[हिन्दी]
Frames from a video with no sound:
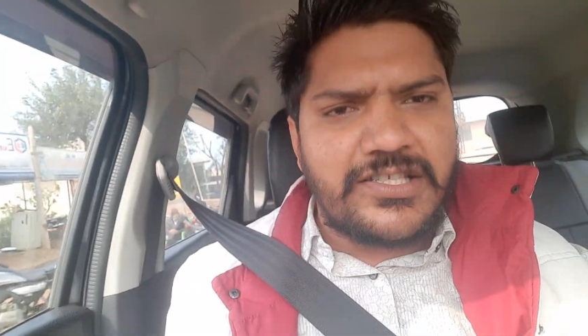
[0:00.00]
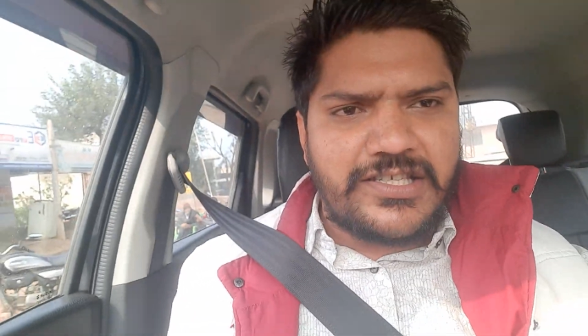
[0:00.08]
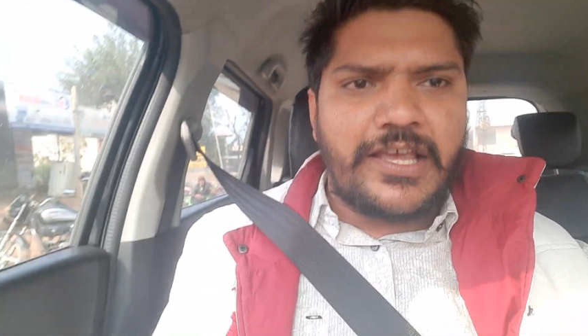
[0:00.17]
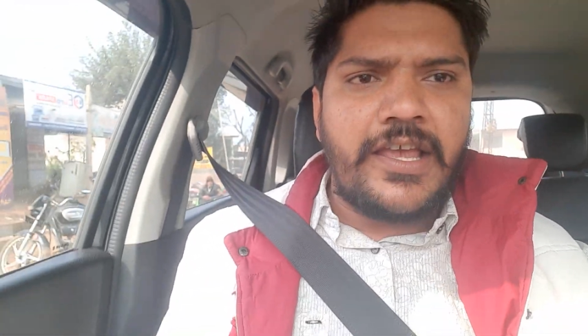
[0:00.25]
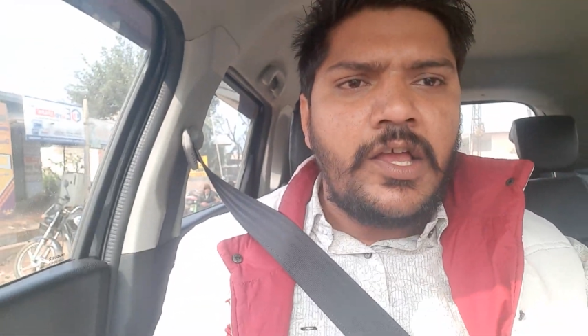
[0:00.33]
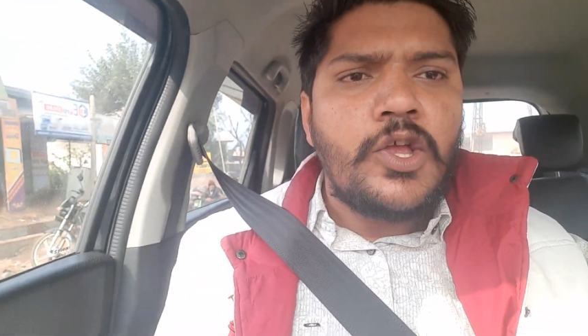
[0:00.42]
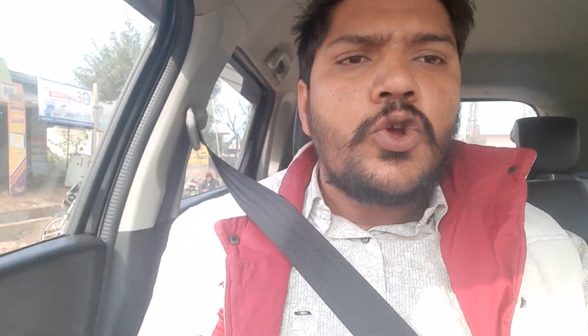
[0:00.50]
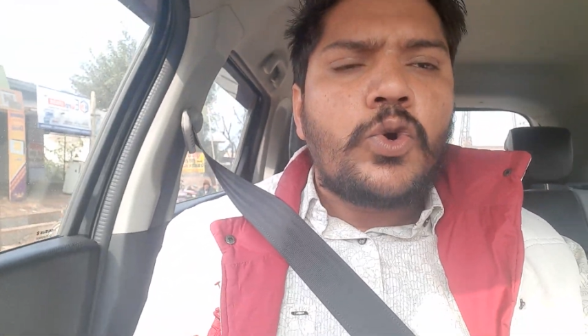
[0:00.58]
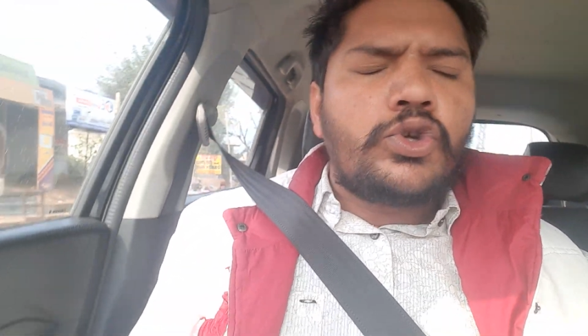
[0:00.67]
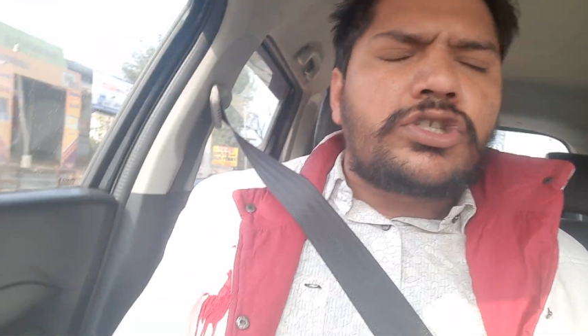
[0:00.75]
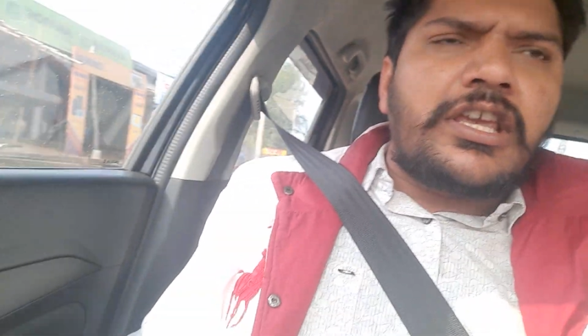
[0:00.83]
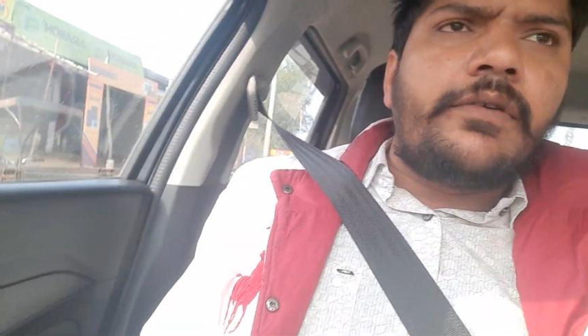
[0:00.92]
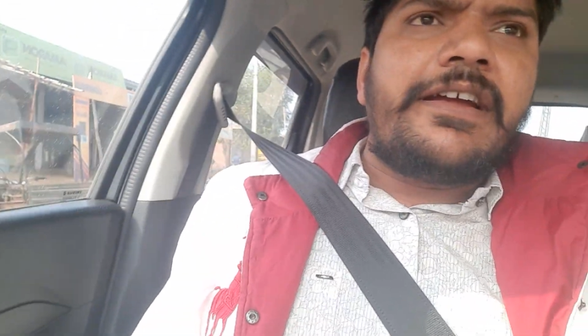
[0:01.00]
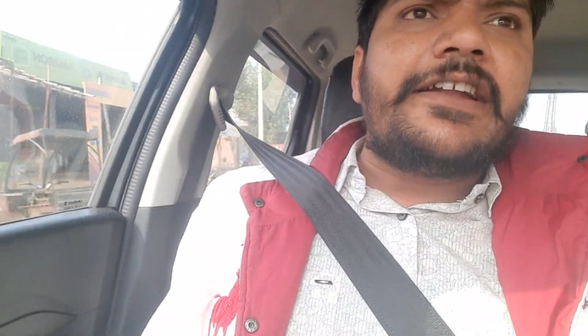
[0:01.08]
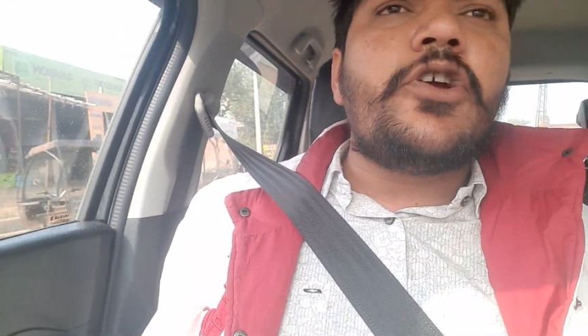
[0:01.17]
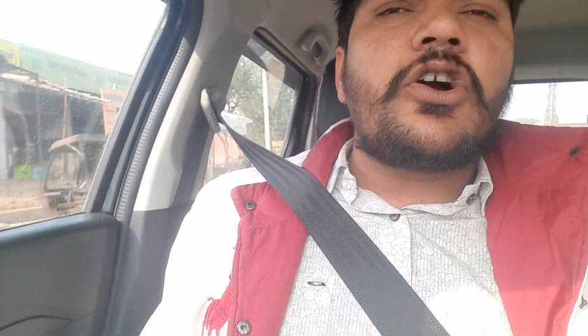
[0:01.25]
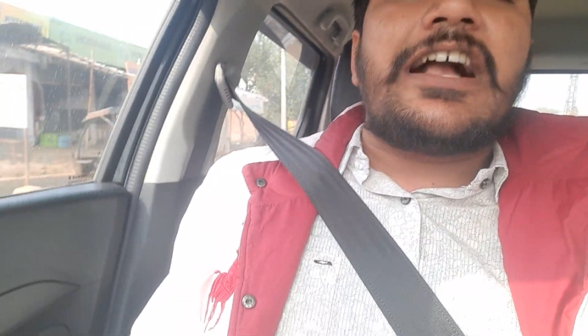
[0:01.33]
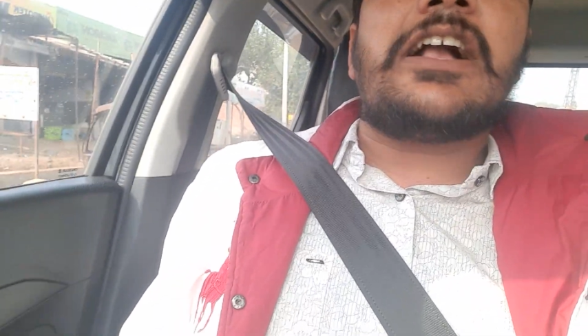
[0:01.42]
से उसकी
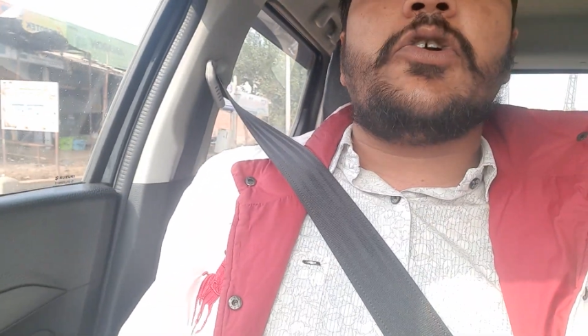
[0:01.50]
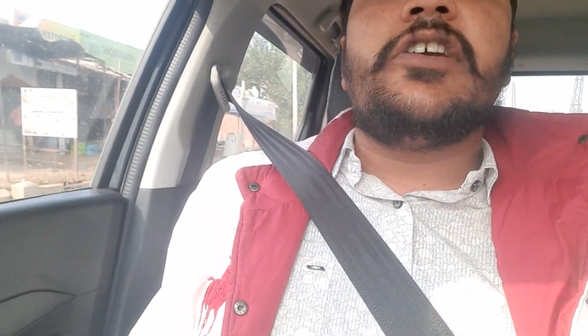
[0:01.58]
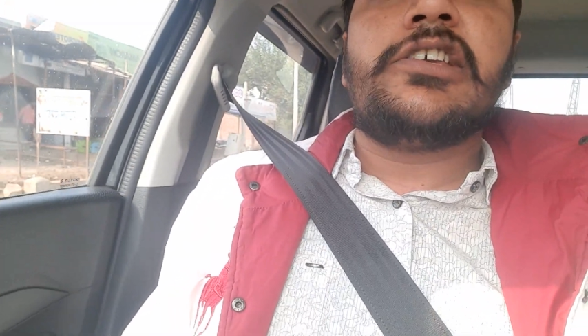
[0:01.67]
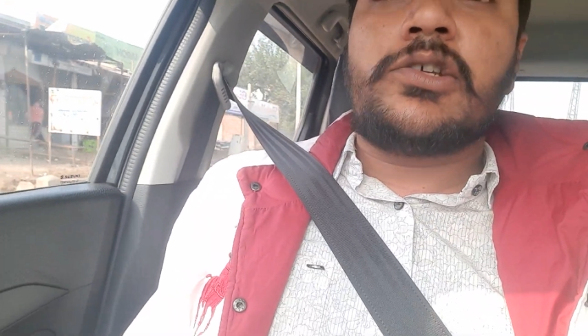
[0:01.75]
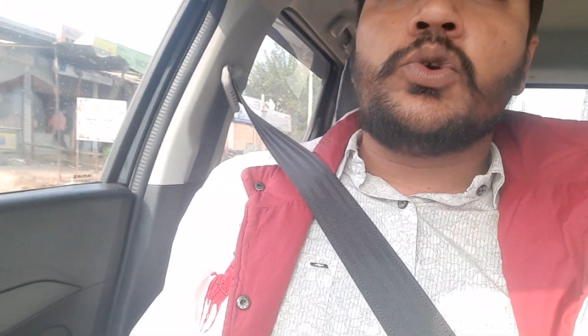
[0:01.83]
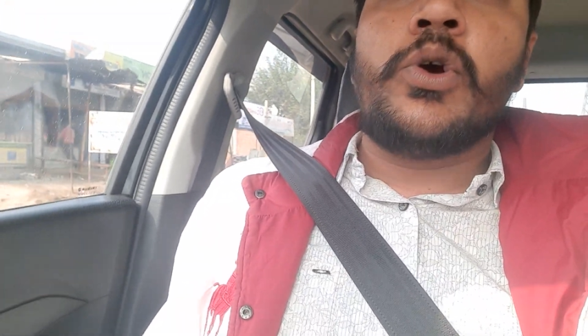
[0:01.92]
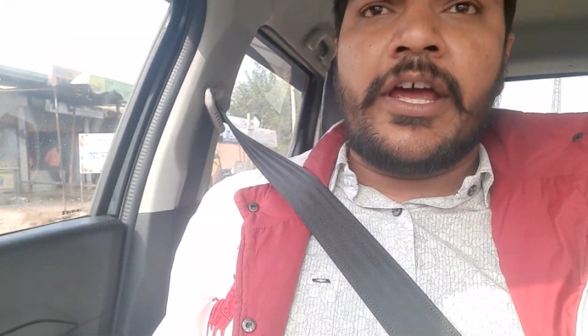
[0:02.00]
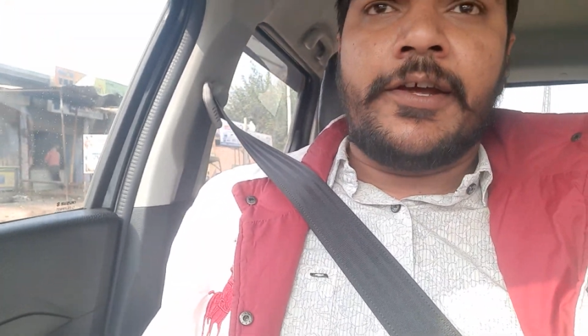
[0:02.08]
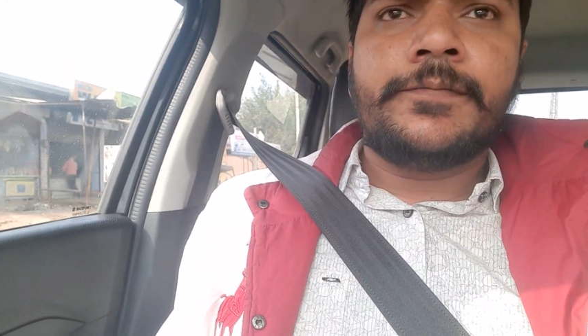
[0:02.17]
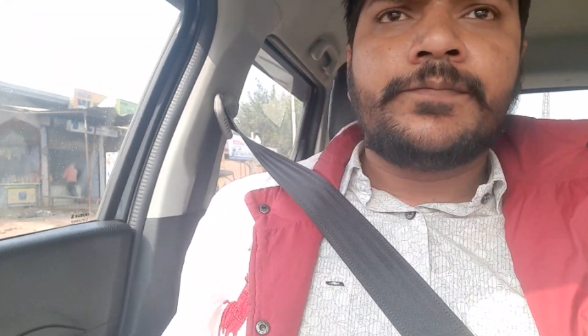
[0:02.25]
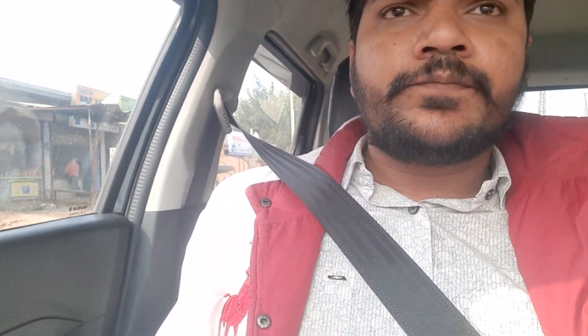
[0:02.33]
वीडियो का कोई इश्यू है